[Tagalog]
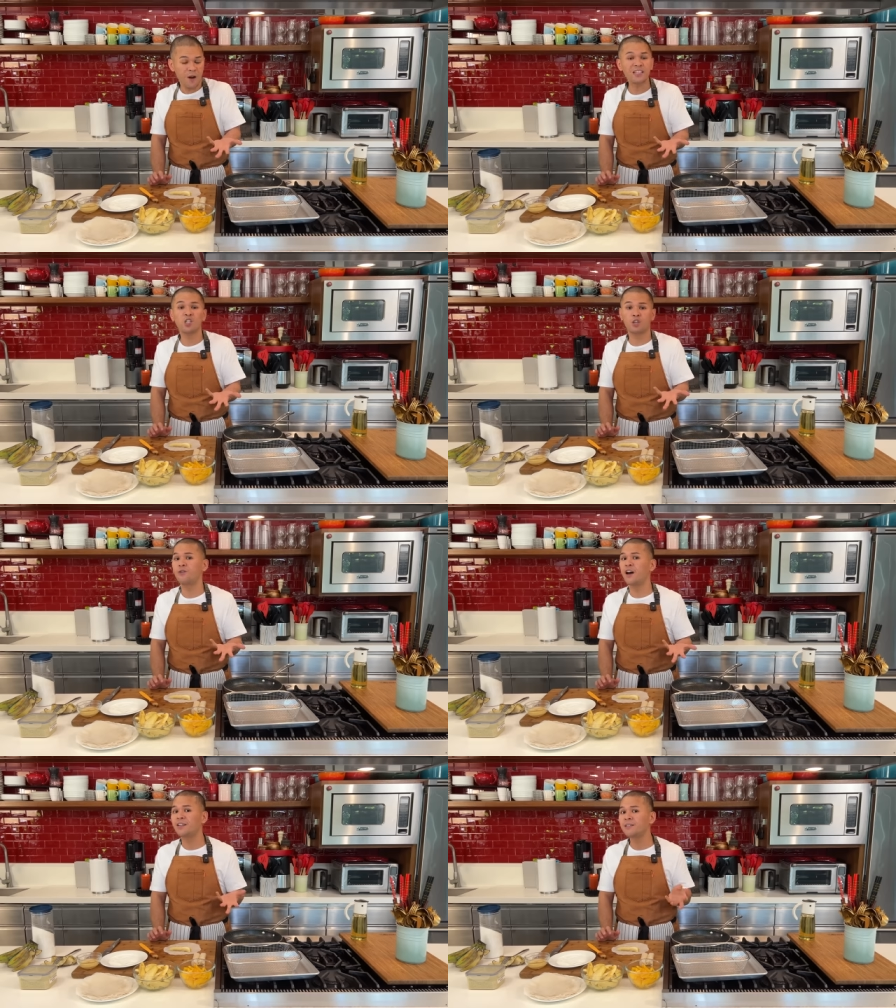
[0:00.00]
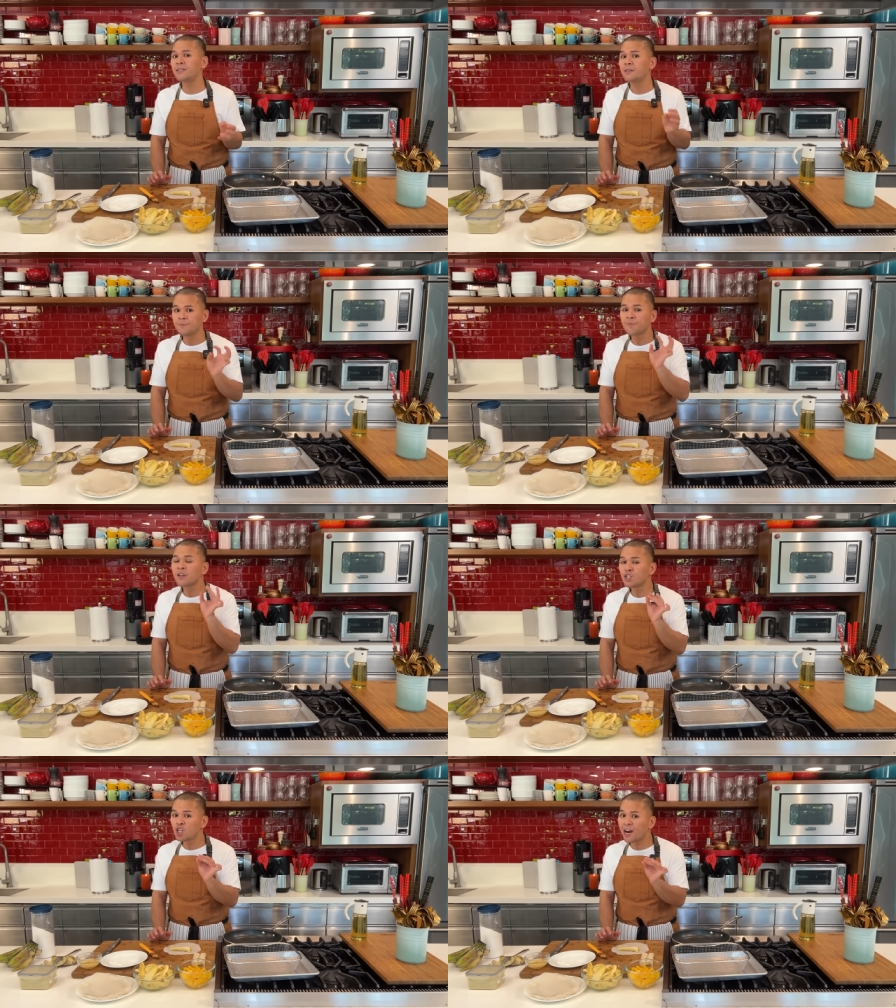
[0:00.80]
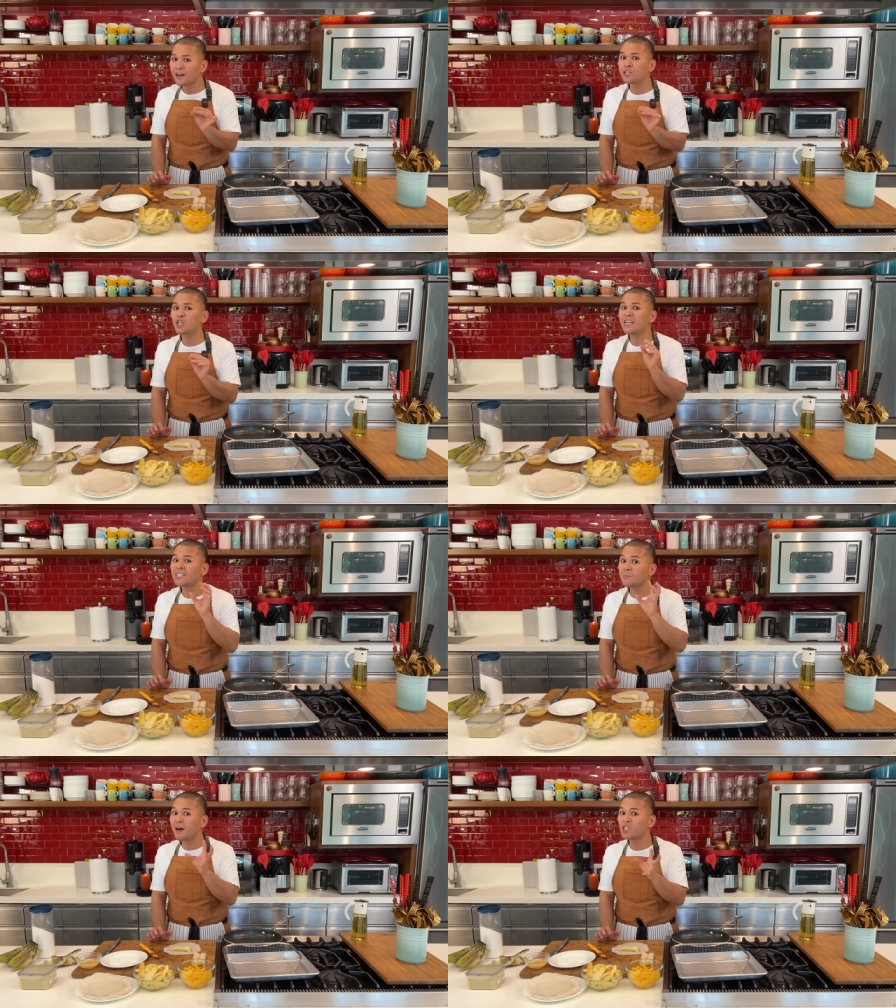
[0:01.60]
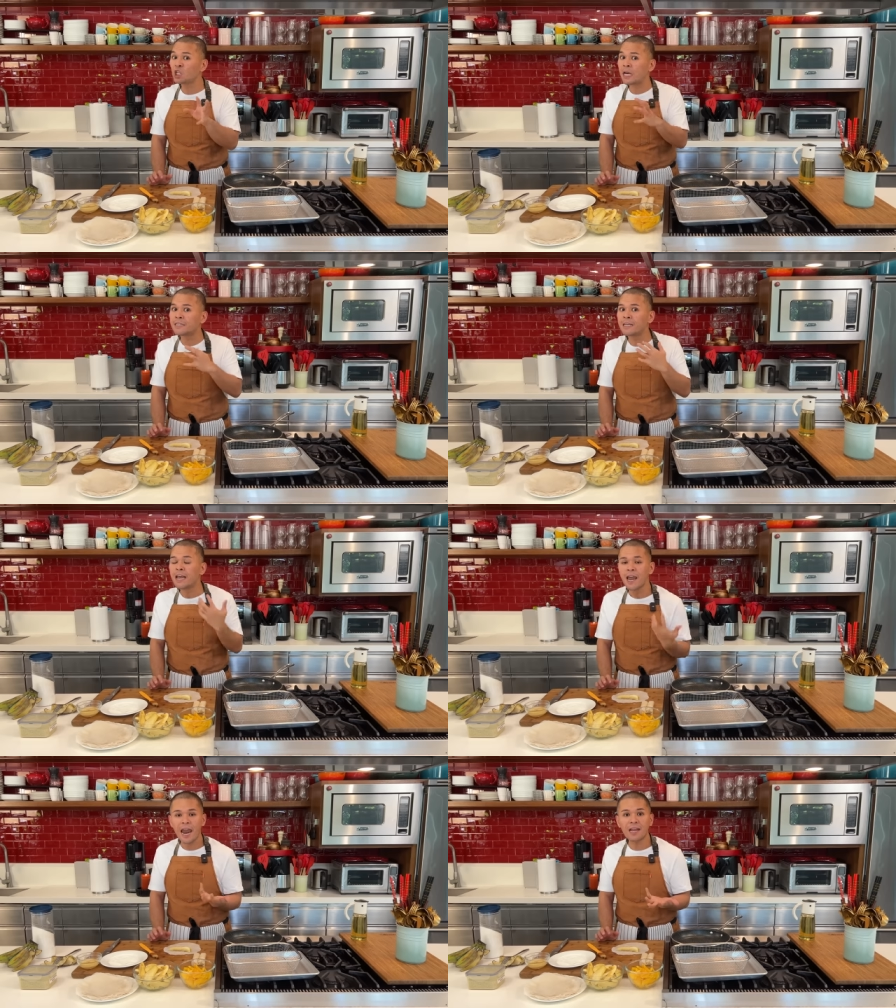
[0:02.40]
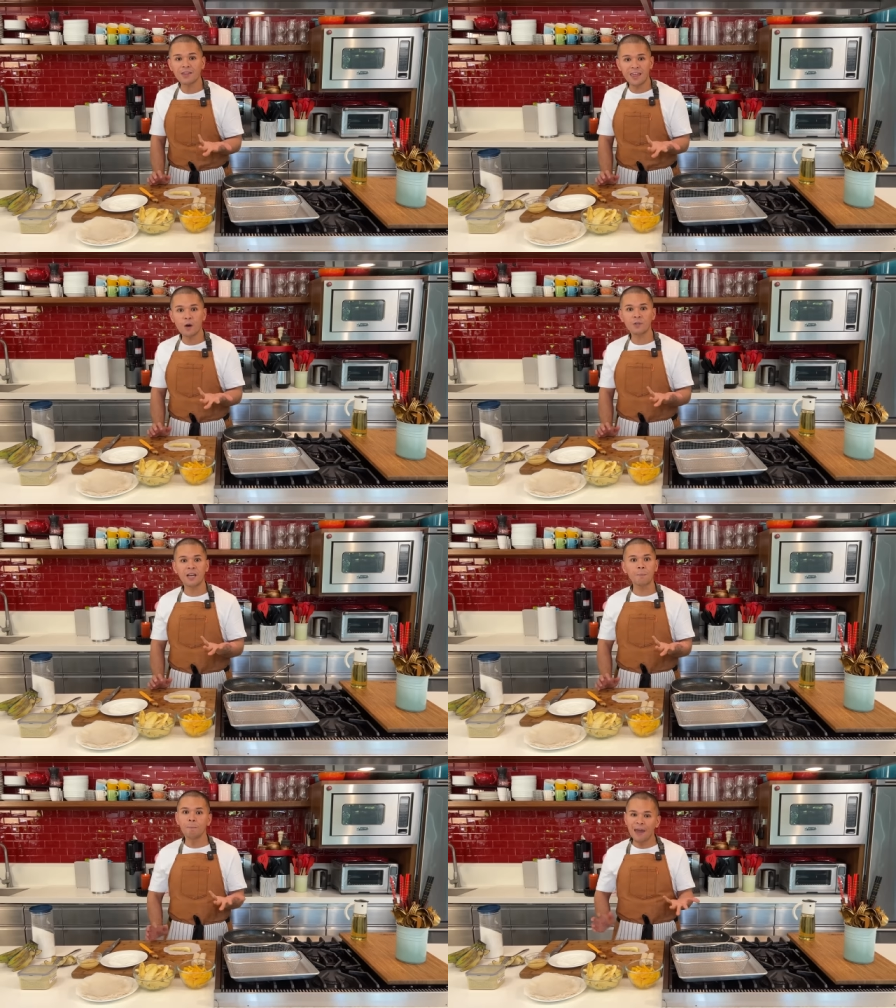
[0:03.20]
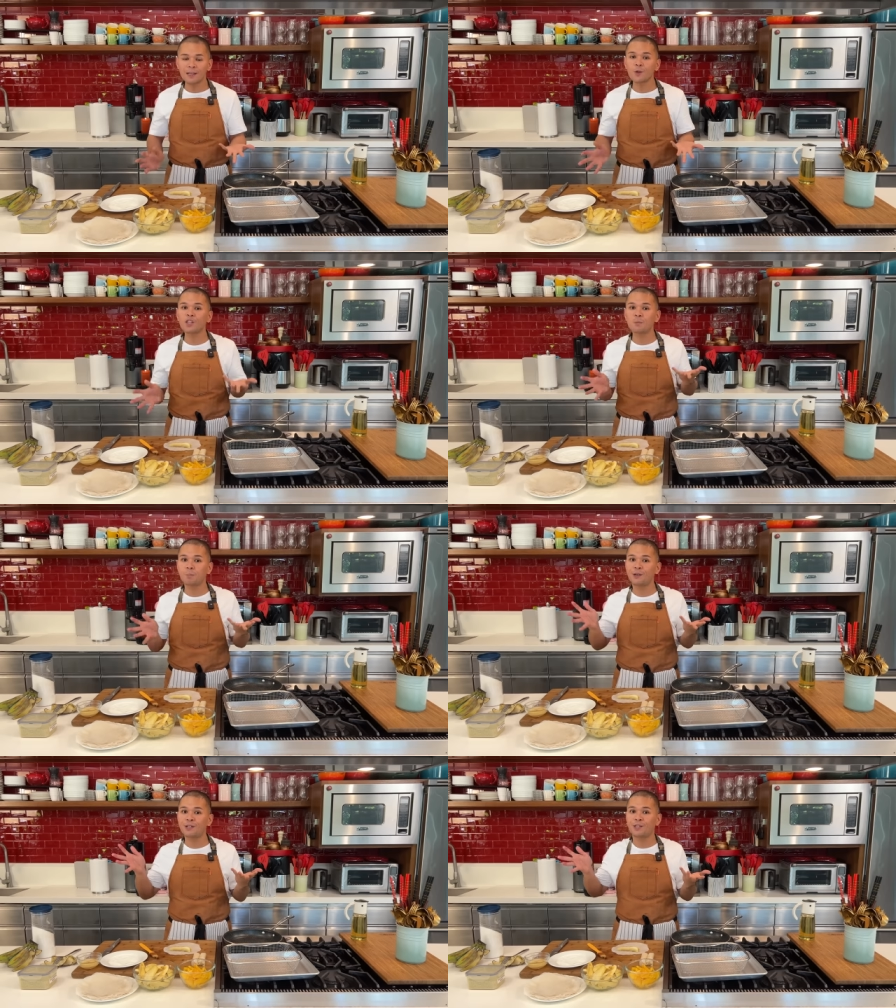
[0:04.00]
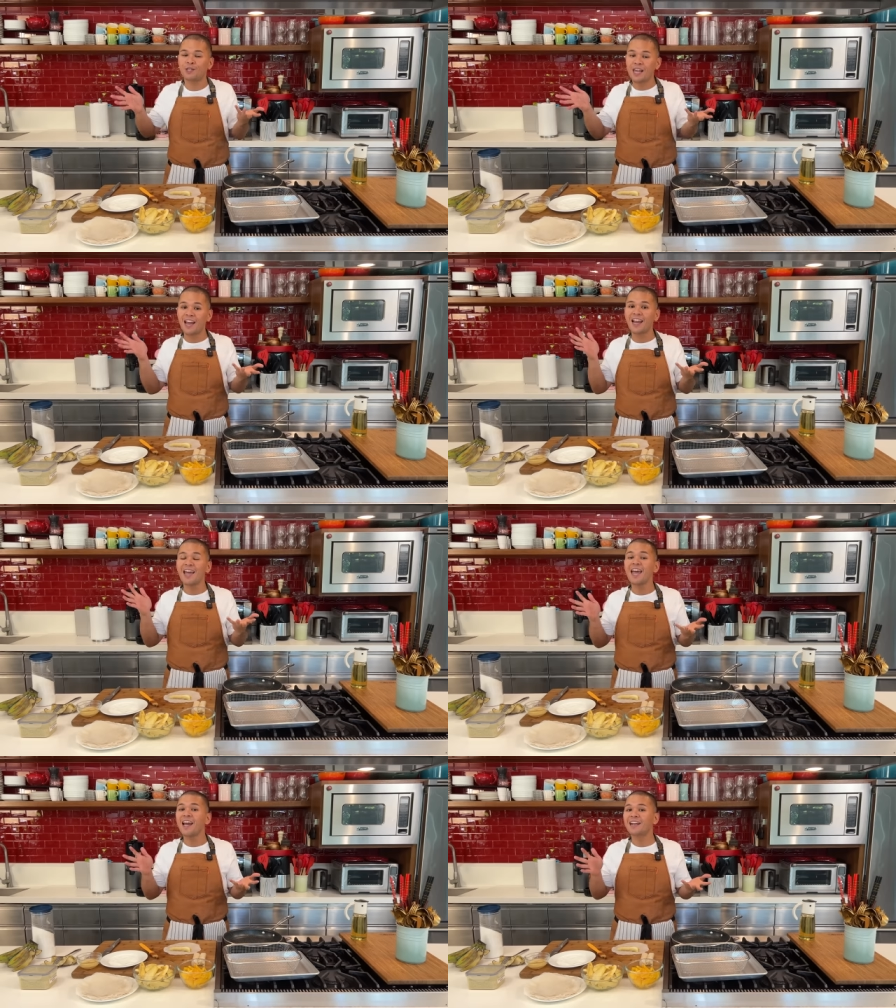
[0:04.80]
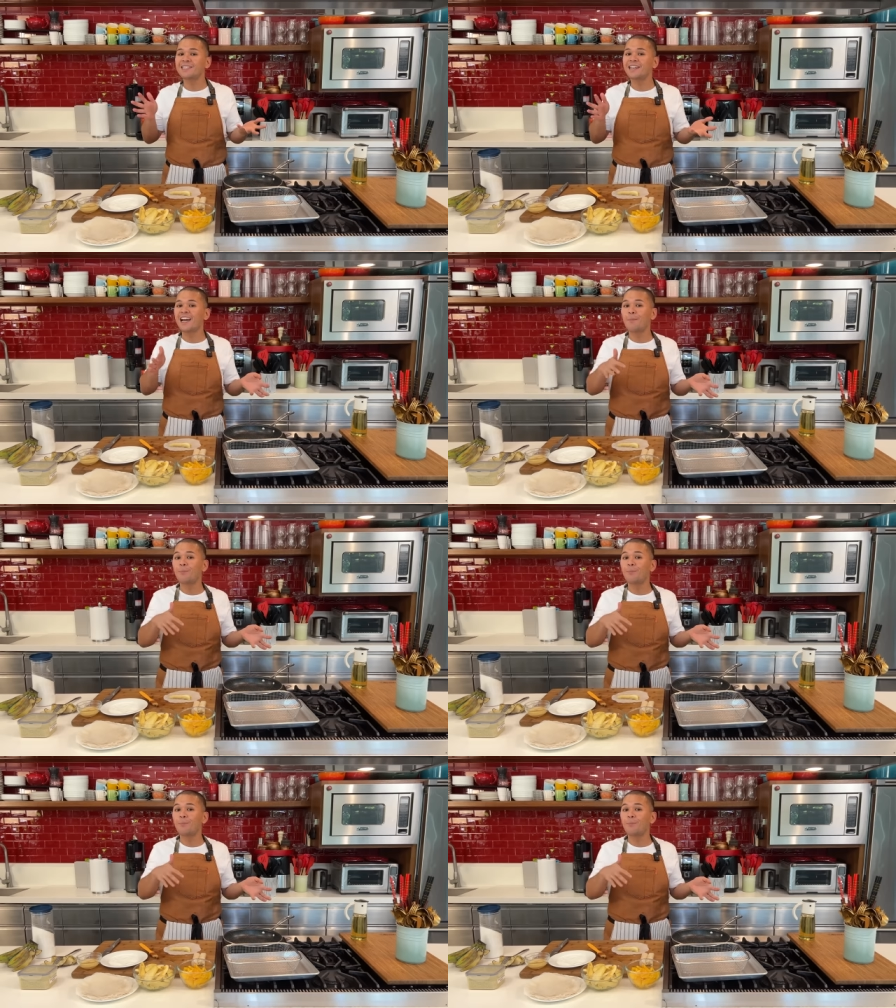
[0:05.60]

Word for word: restaurants charge as much as 8,000 pesos per steak? Kasi nga